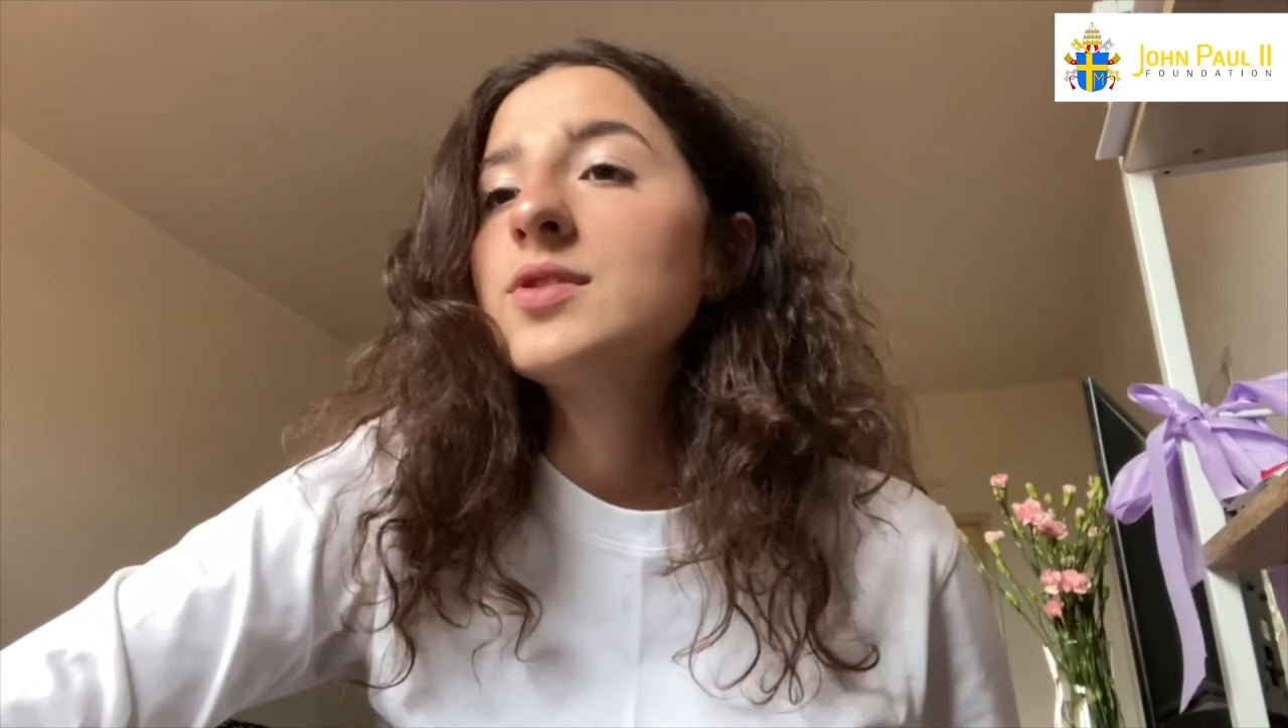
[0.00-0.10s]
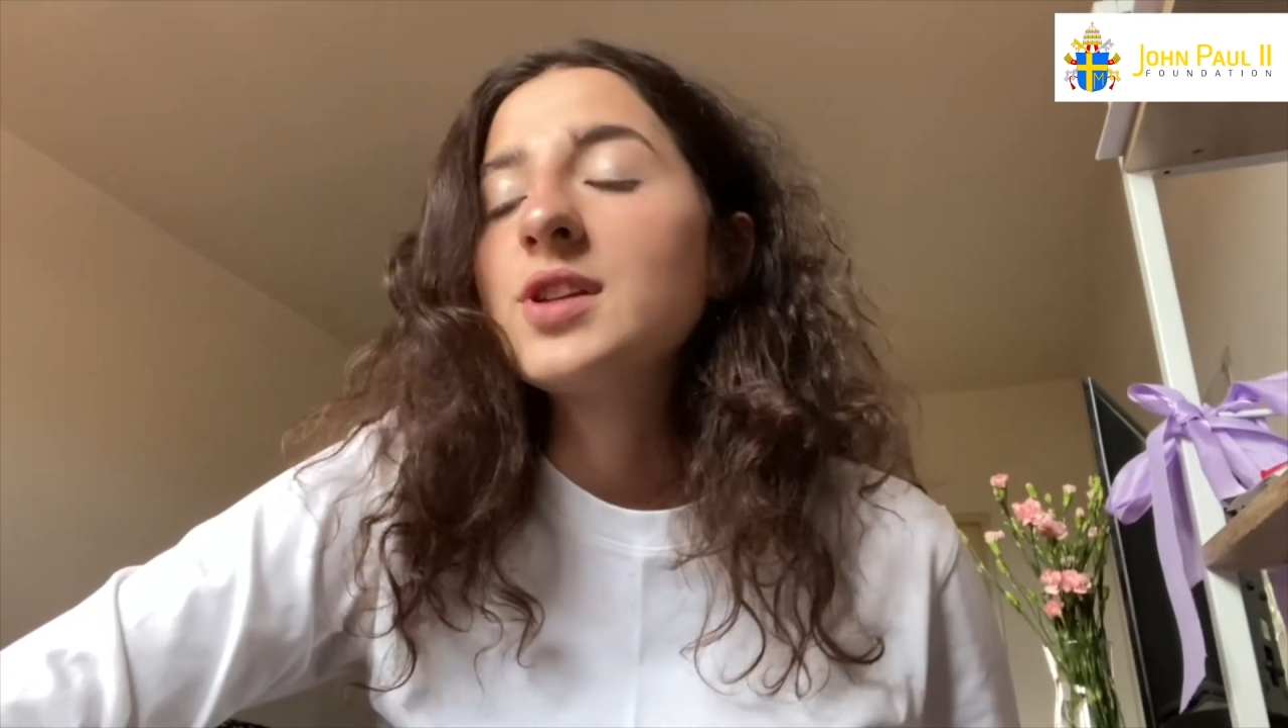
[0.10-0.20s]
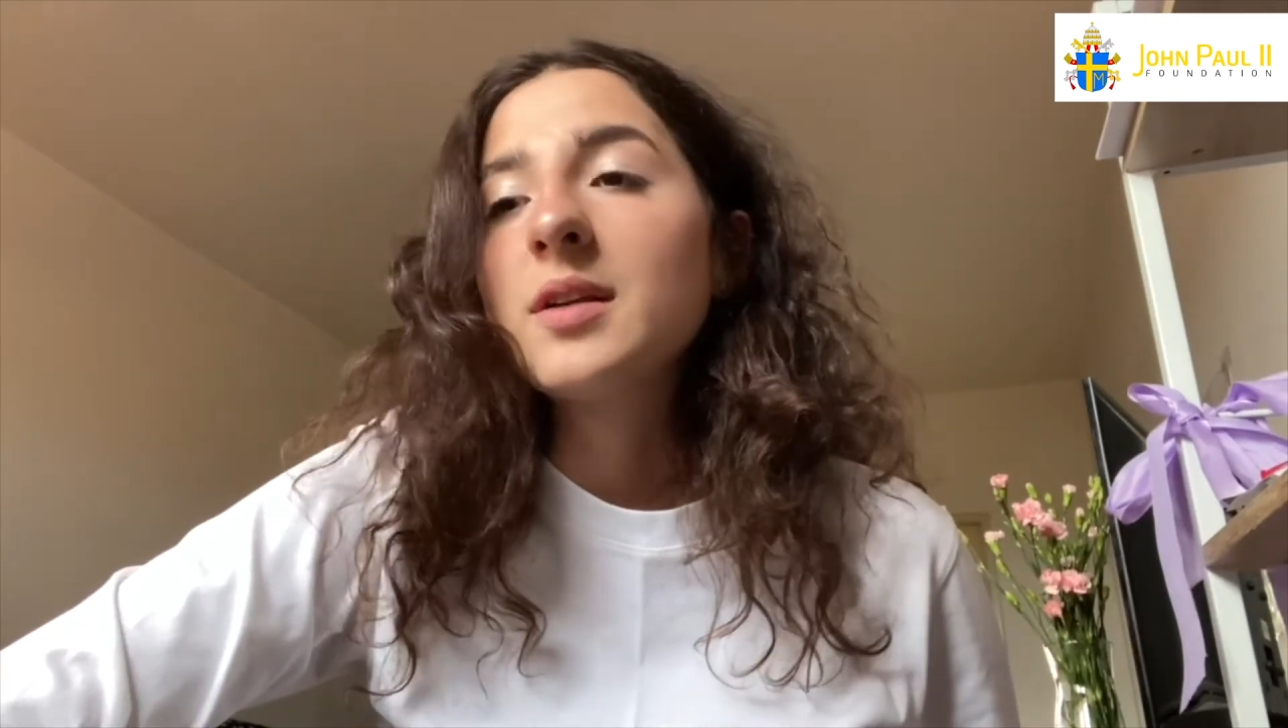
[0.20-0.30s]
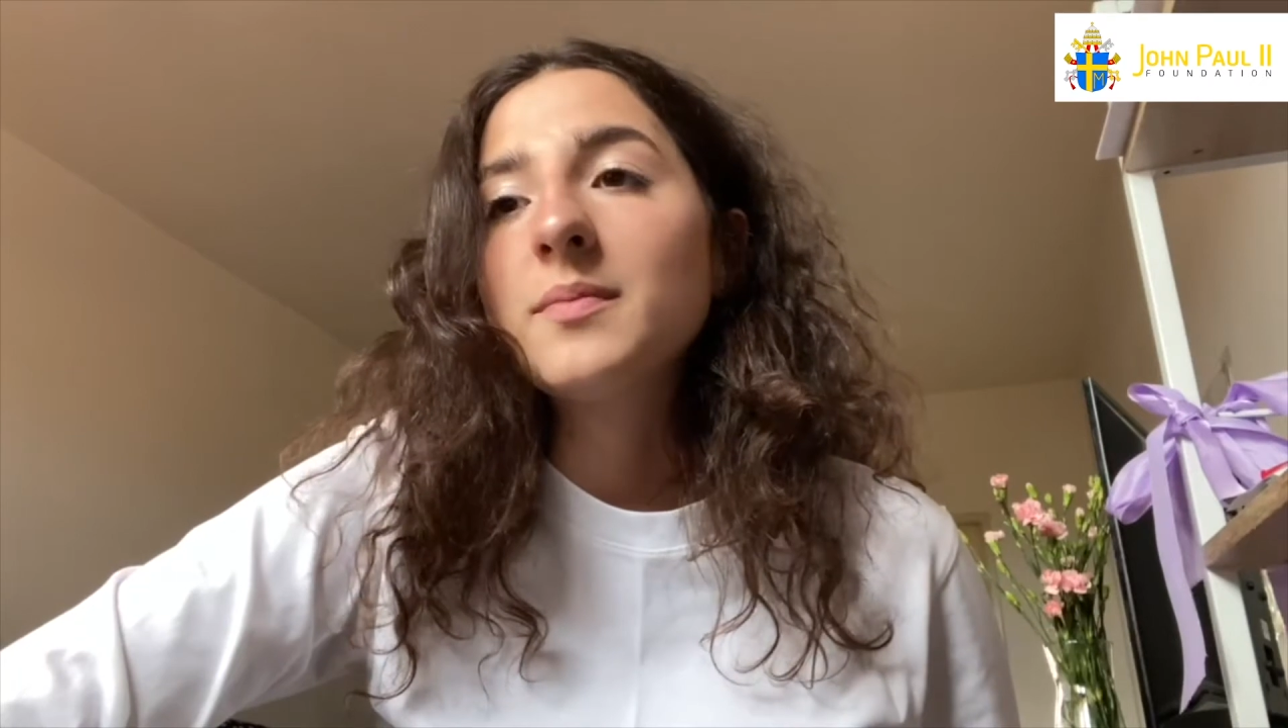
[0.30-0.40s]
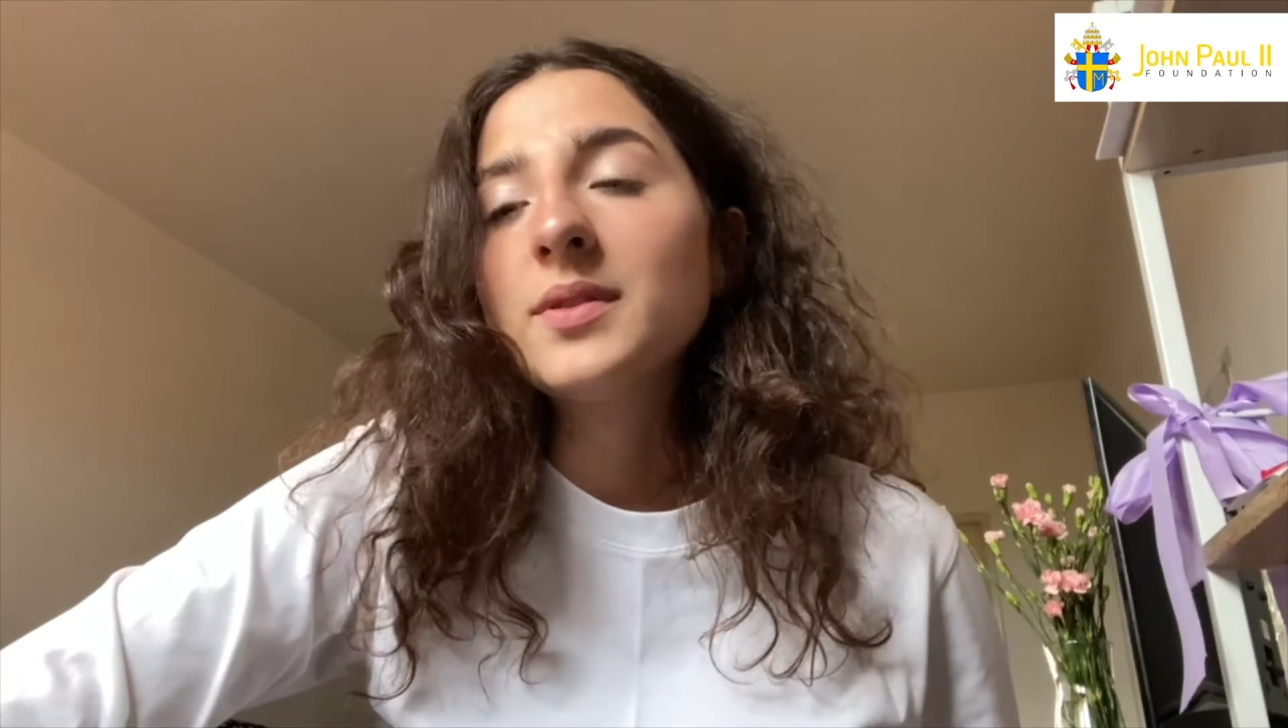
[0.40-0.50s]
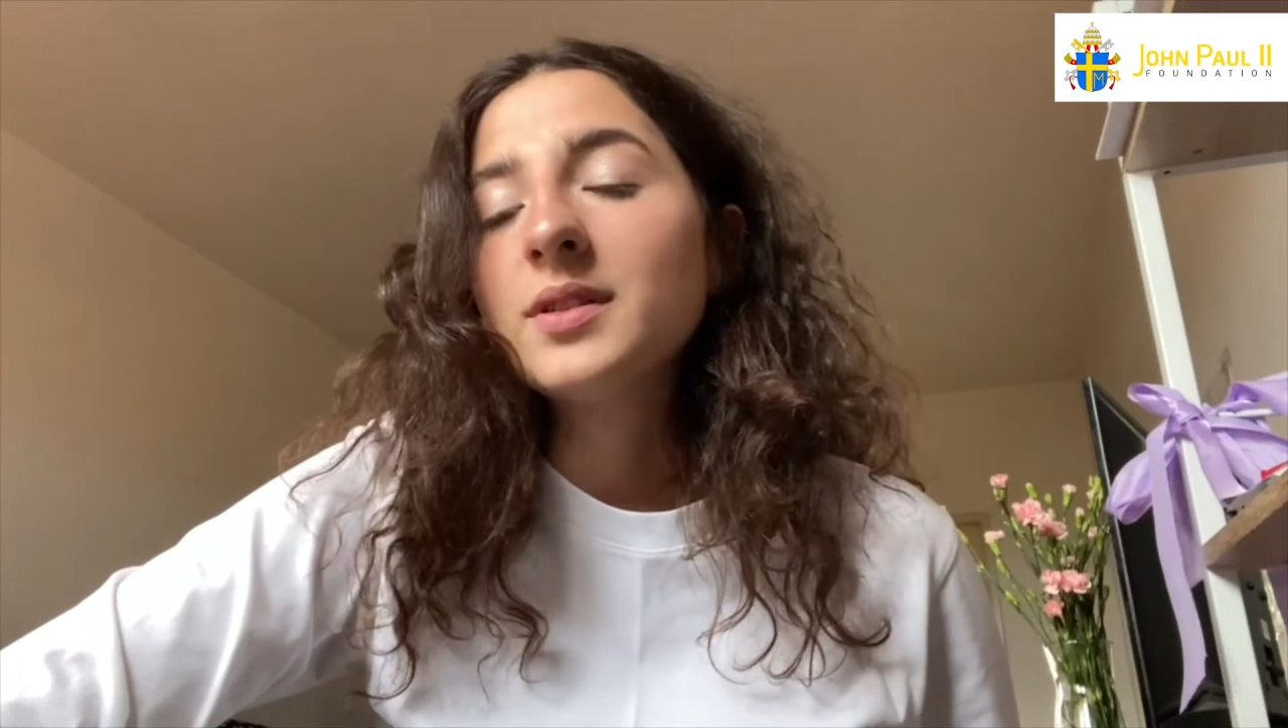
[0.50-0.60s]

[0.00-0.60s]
cierpień